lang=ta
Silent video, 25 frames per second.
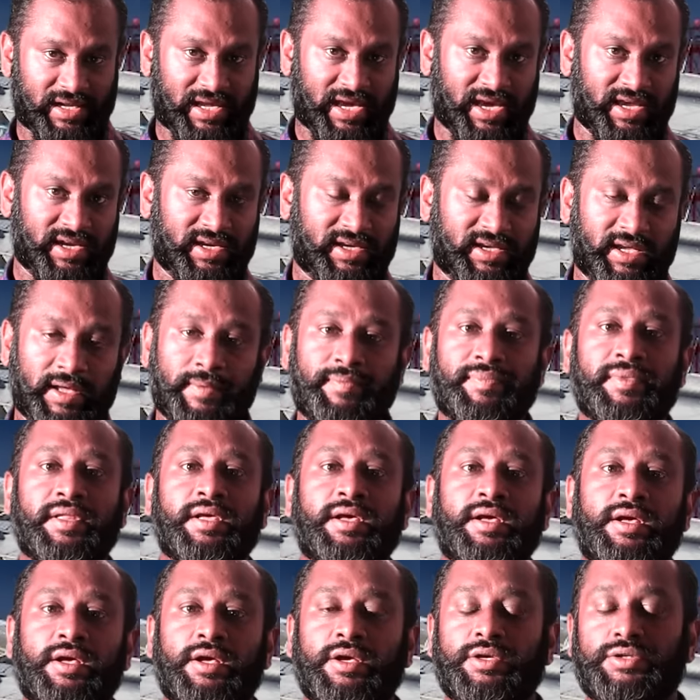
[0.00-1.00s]
வெளியாக
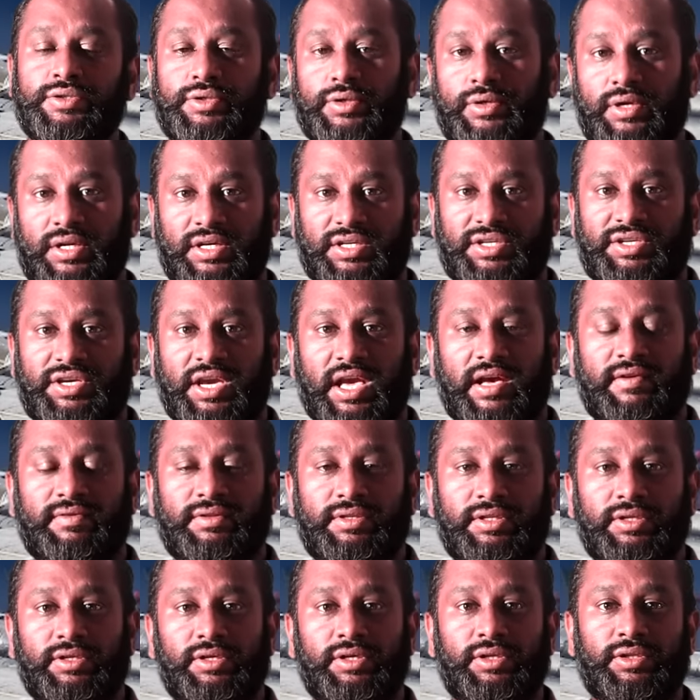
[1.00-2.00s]
இருக்குது ஸோ ரஷ்யா
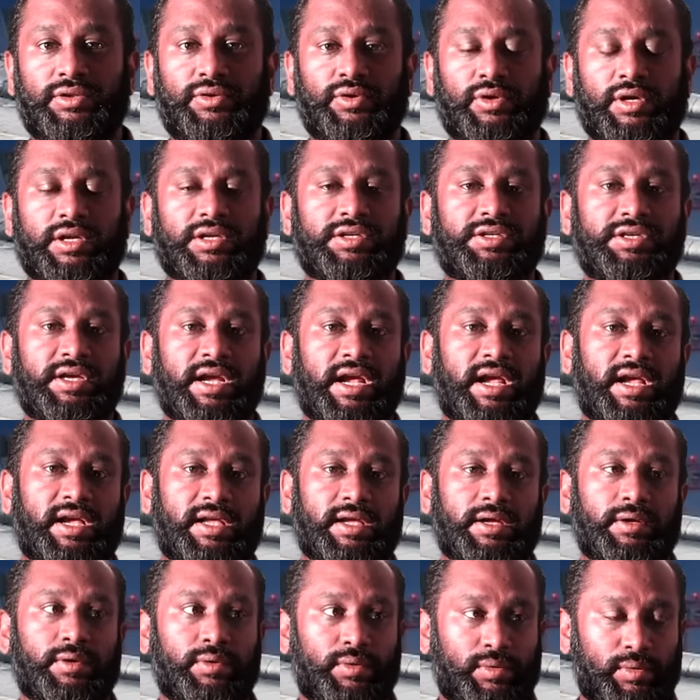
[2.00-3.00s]
வந்து
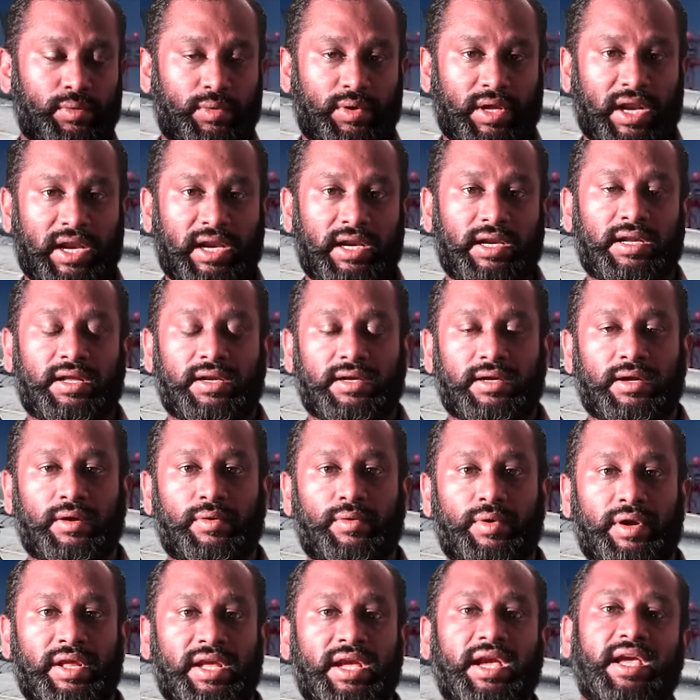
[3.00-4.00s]
தொடர்ச்சியாக உக்ரைனில்
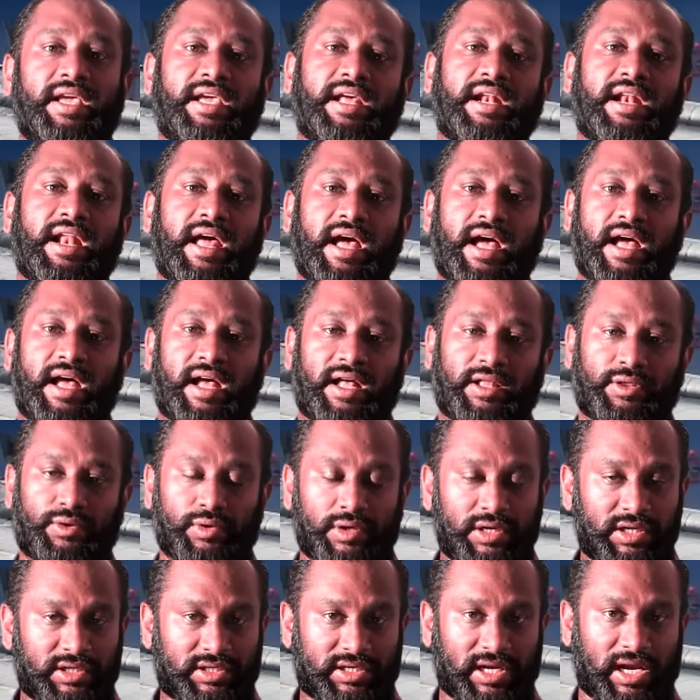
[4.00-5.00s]
இருக்கக்கூடிய எல்லா
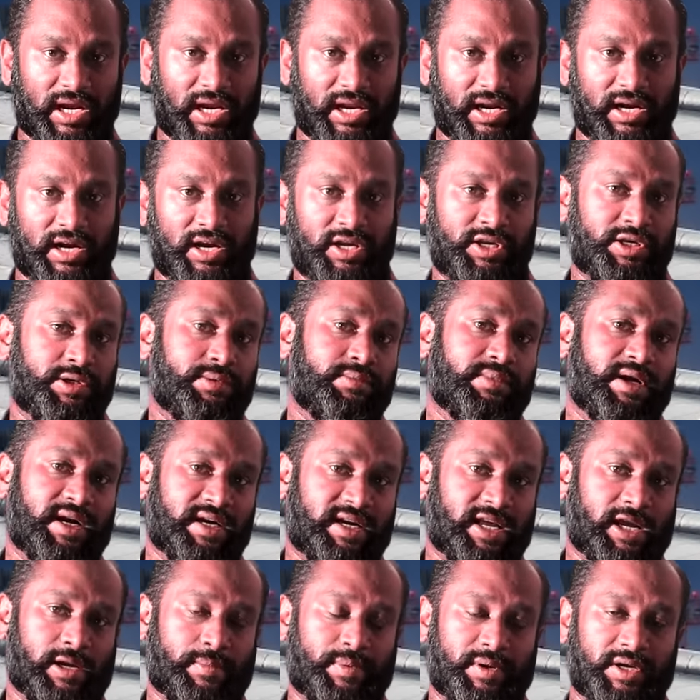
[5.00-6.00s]
தொழிற்சாலைகளையும்
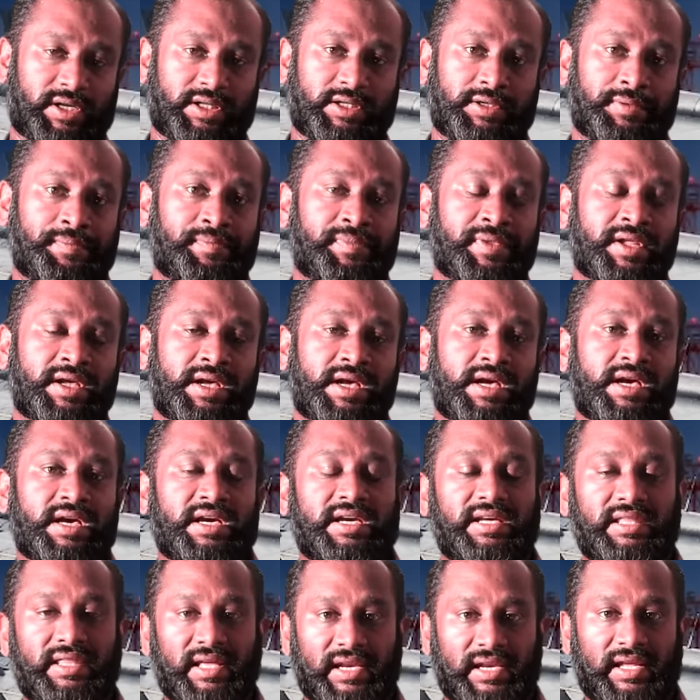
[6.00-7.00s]
அட்டாக் பண்ணுது
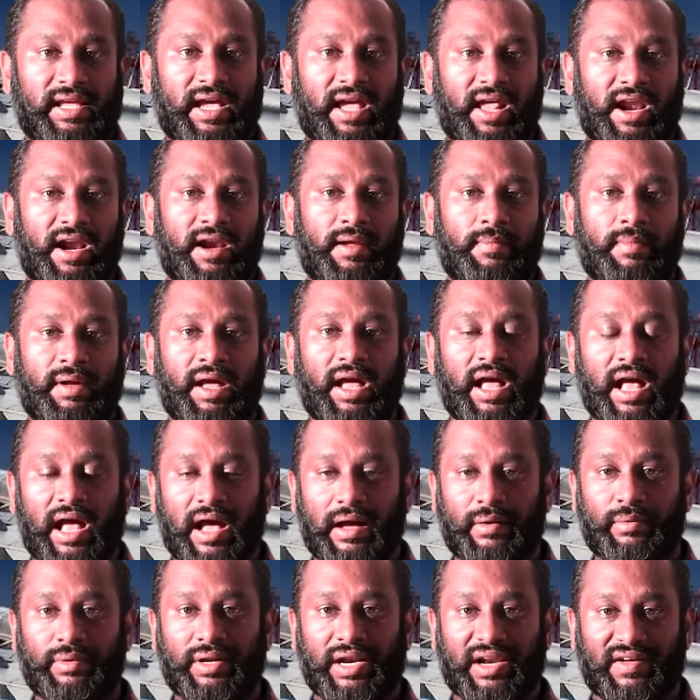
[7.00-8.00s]
இதன் காரணமாக
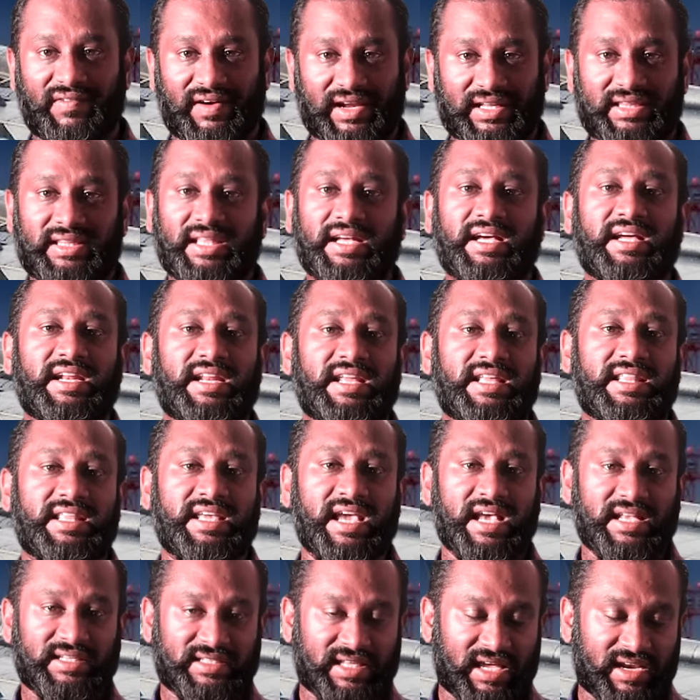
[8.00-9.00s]
அவங்கள வர்த்தக
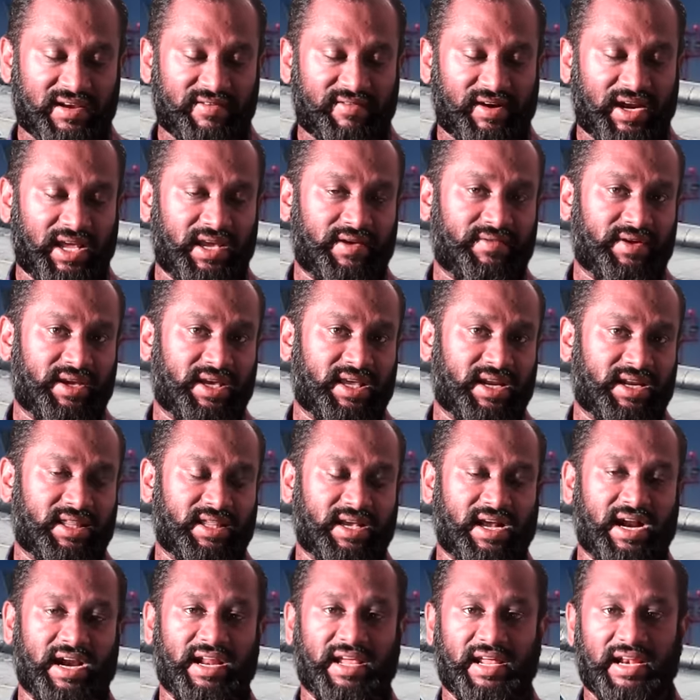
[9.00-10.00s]
ரீதியாக சரிவடைய
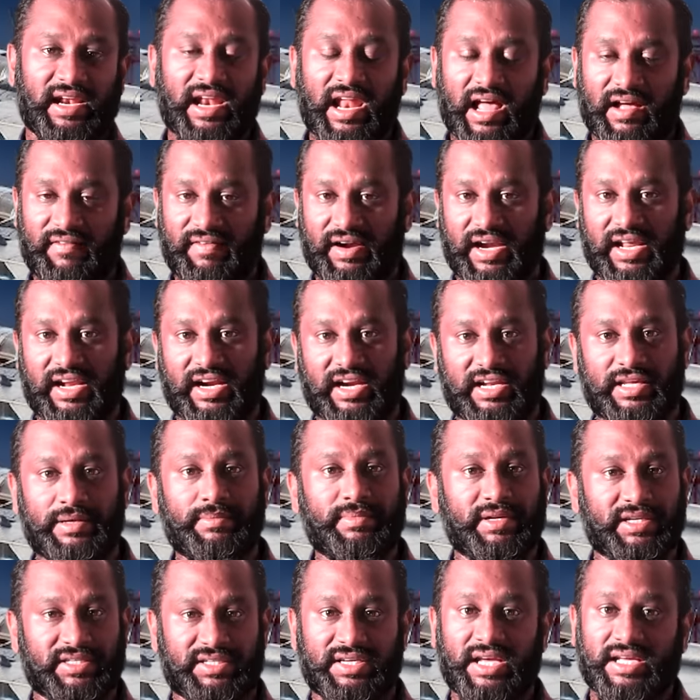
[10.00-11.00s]
வைக்கிறதுக்கான எல்லா
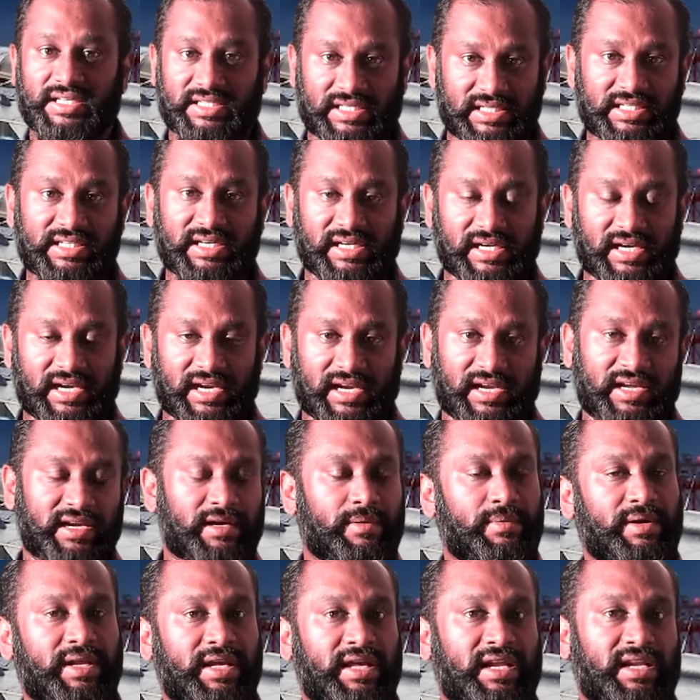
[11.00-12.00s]
வேலைகளையும் ரஷ்யா செஞ்சுக்கிட்டு
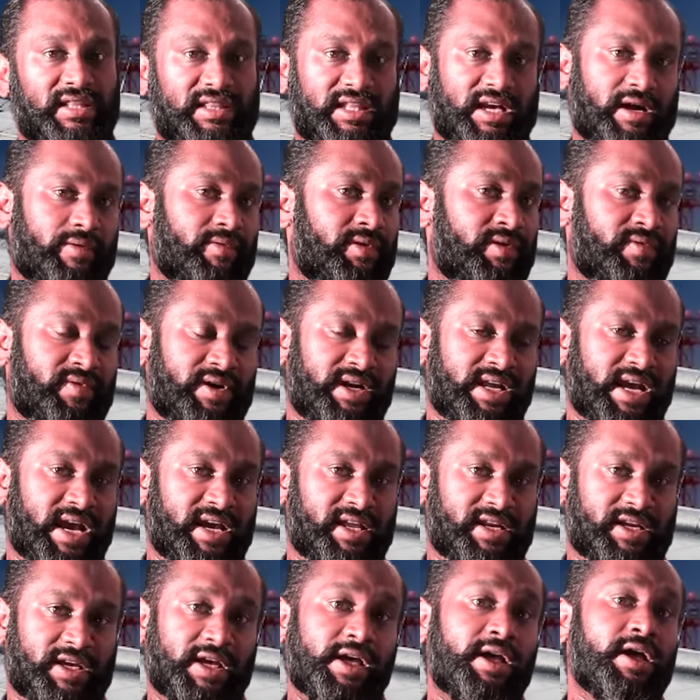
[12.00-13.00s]
இருக்குது அப்படிங்கிற தகவல்
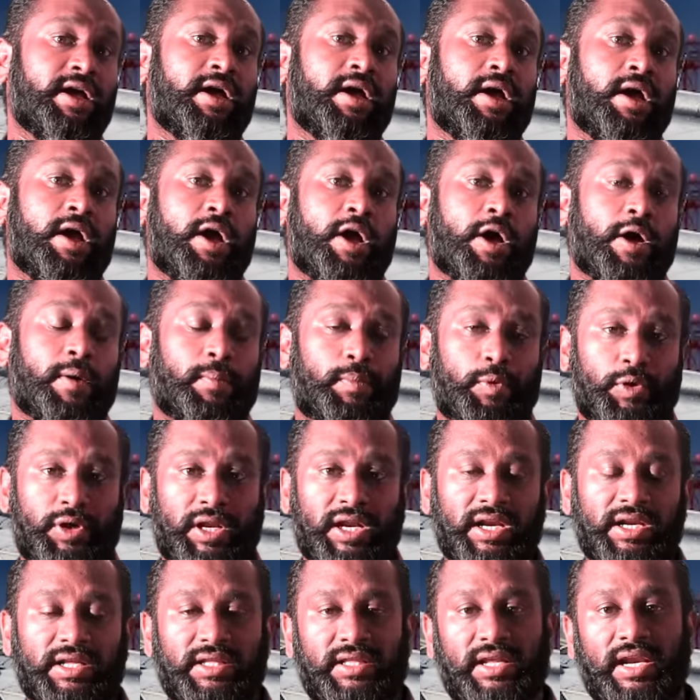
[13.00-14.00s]
வழியாக இருக்குது
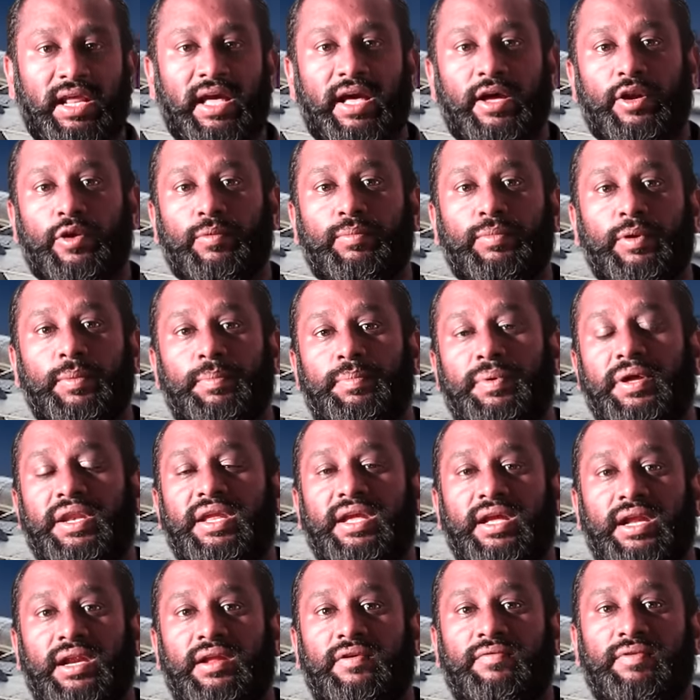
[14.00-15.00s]
புட்டின் இதில் ரொம்ப
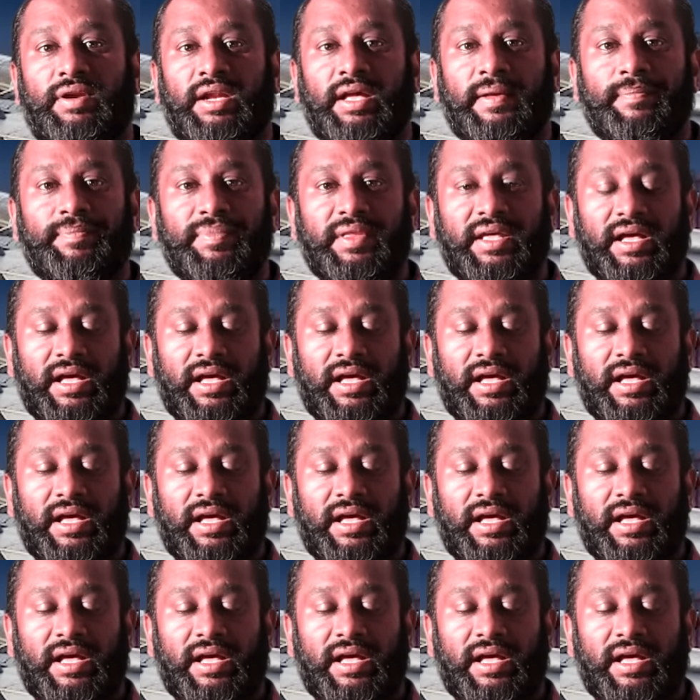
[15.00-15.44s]
பெரிய அளவில்